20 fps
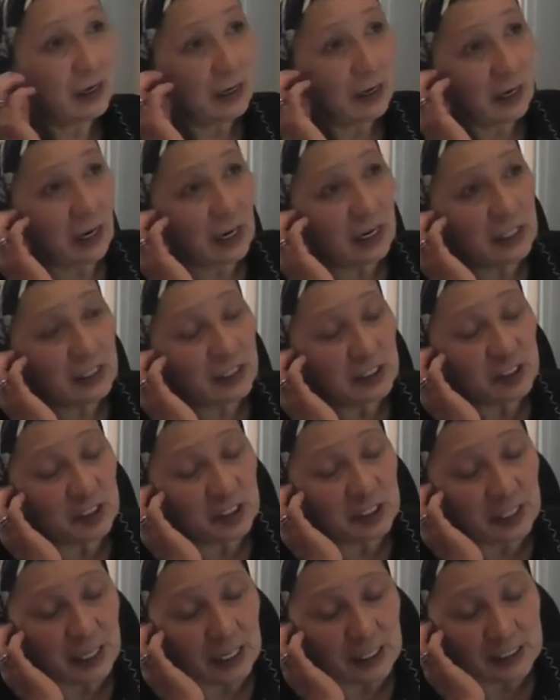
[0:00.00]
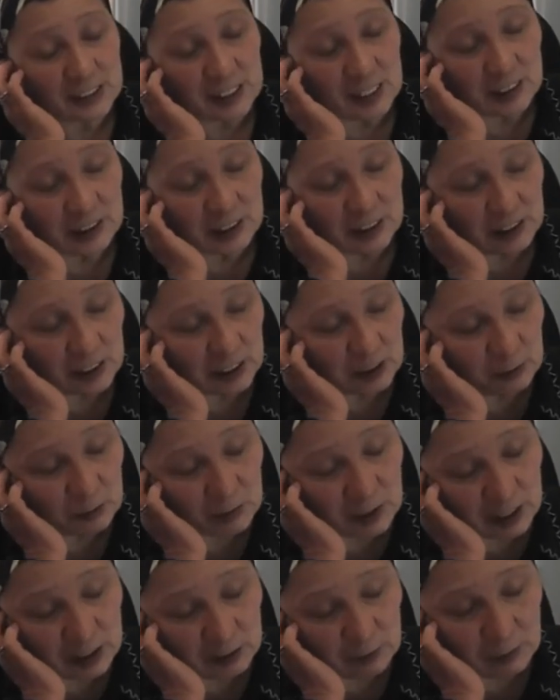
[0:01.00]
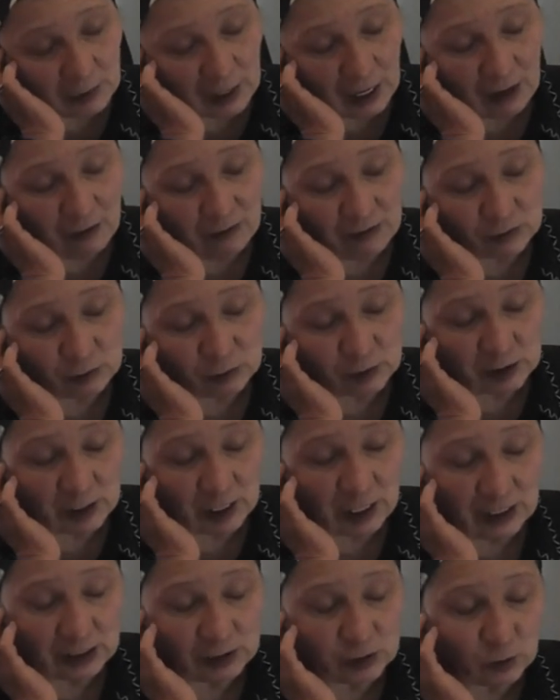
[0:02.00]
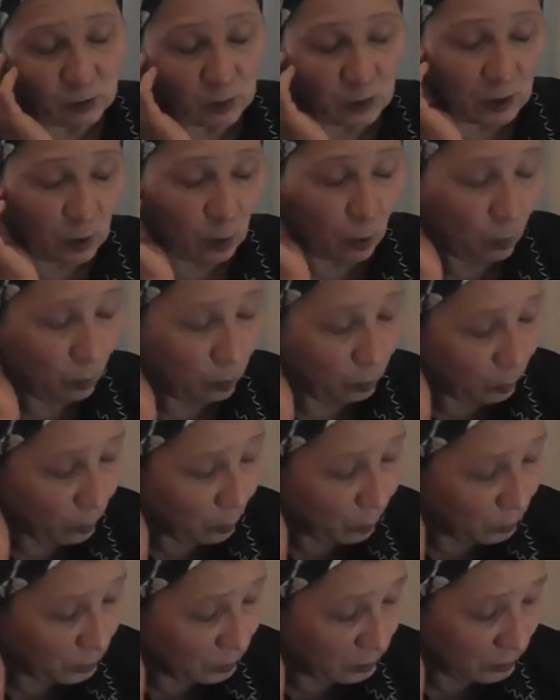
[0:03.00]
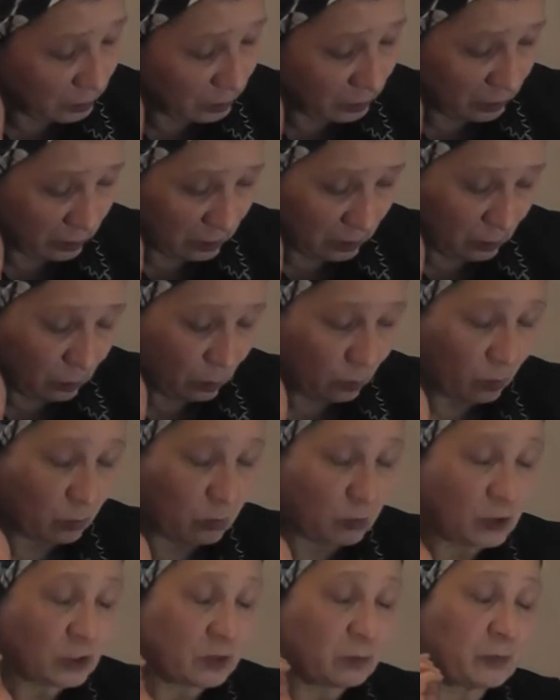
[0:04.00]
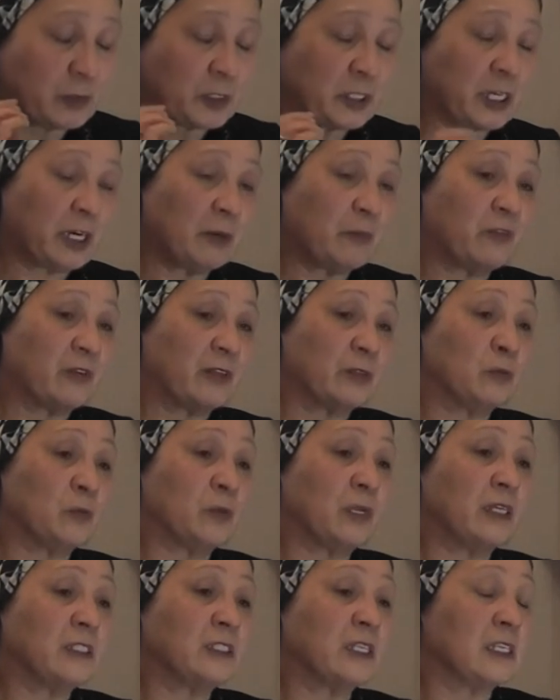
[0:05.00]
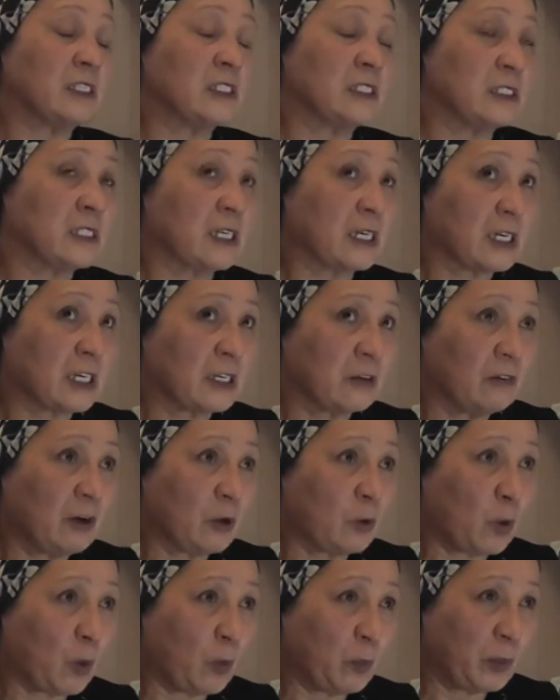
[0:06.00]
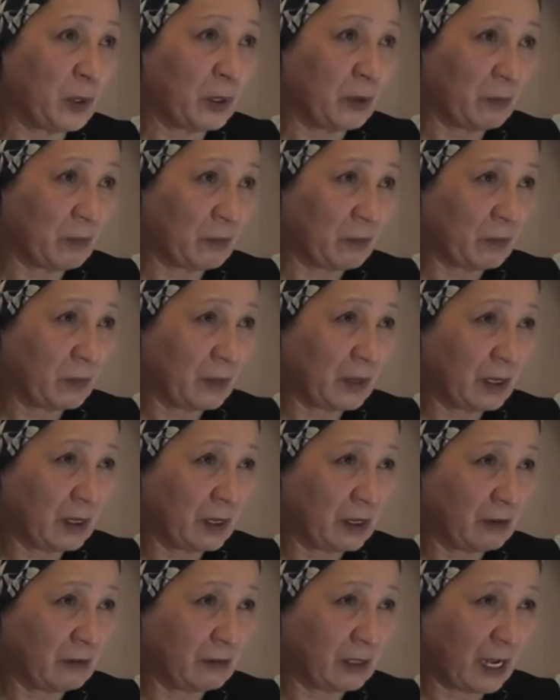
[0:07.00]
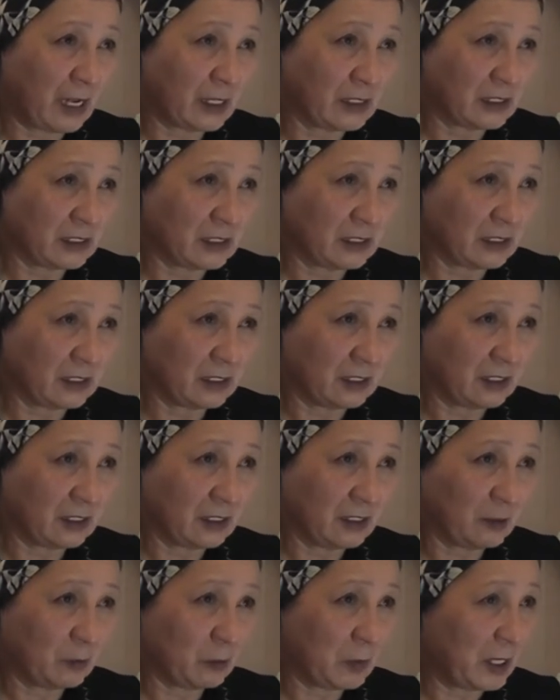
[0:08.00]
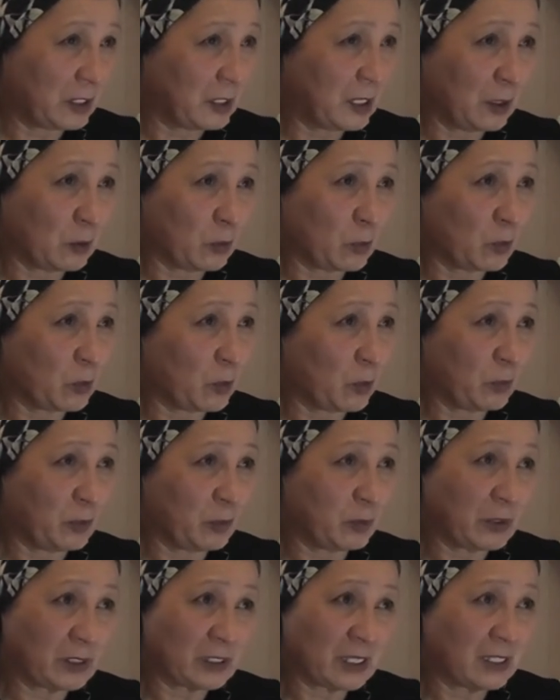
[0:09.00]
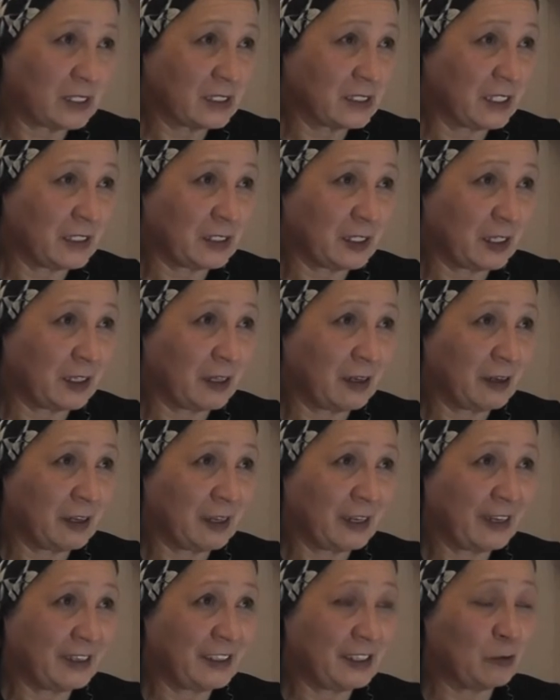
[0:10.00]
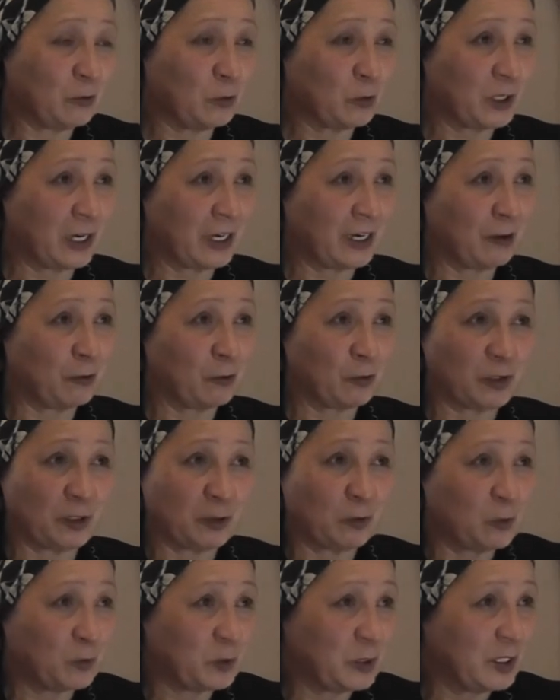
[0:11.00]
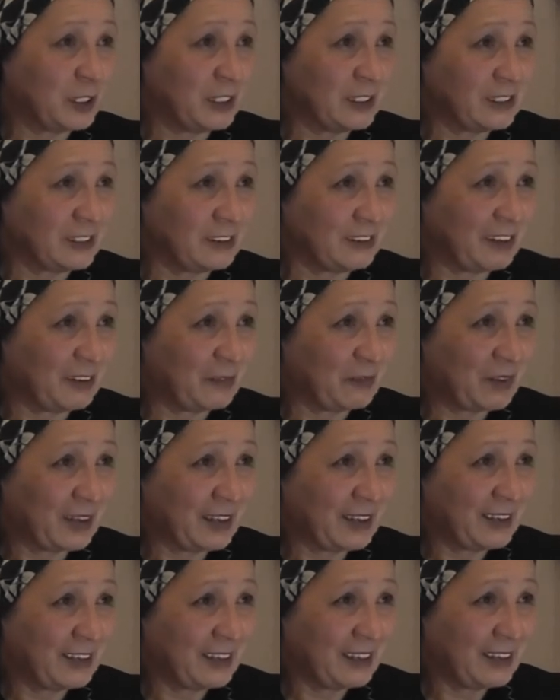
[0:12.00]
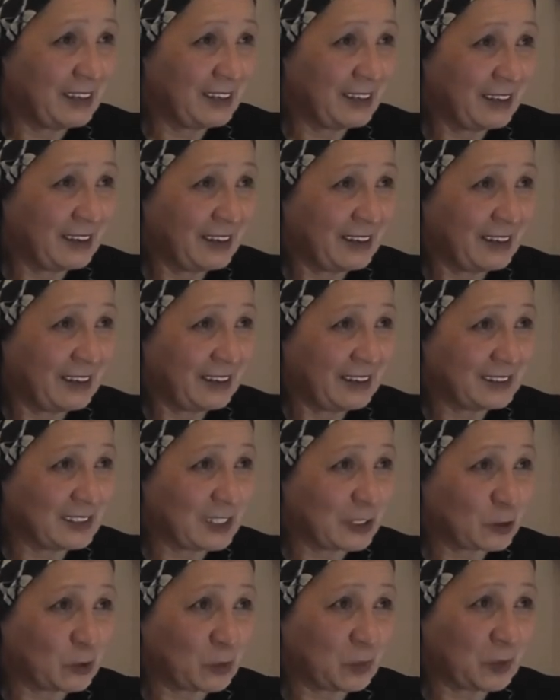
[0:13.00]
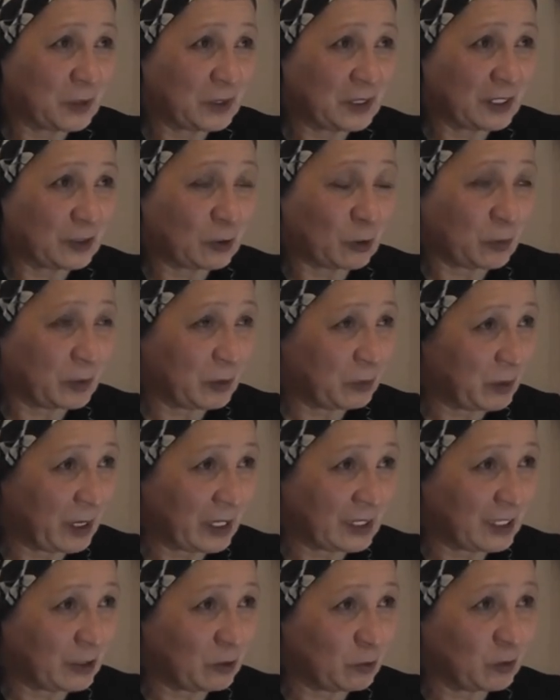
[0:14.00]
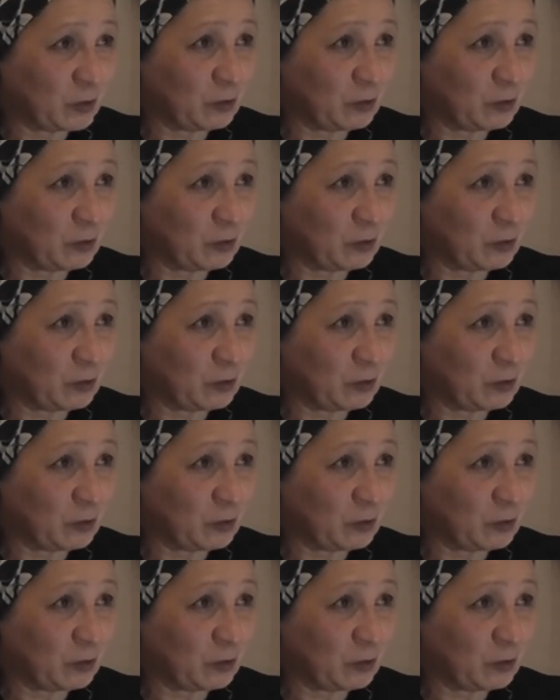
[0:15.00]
Каждый гражданин имеет право знать, сколько он платит. Он может требовать у нас даже с архива копии квитанции. Отдаем копии, пожалуйста, это его договор, его действия. За что платит копии, мы отдаем.